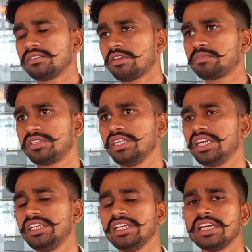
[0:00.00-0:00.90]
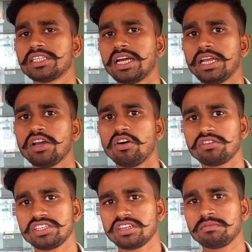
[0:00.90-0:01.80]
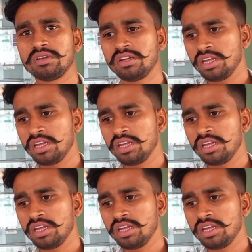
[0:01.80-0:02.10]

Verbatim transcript: सब टी ए डी एच आर ए और ये सब